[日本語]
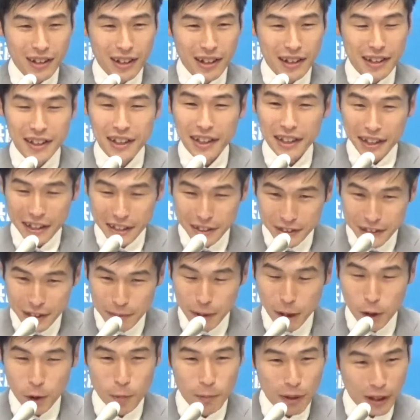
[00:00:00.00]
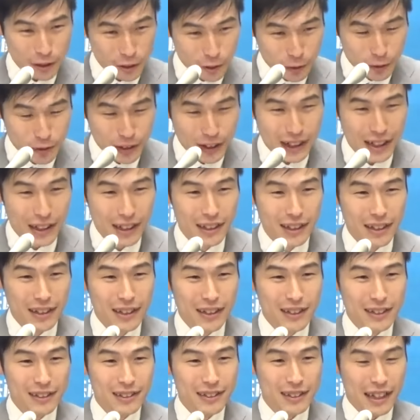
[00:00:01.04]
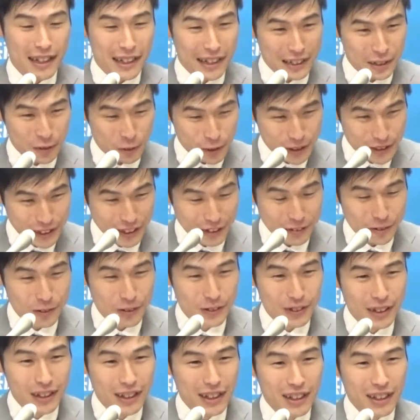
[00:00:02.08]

明らかにすれば困るような使い方をしていると、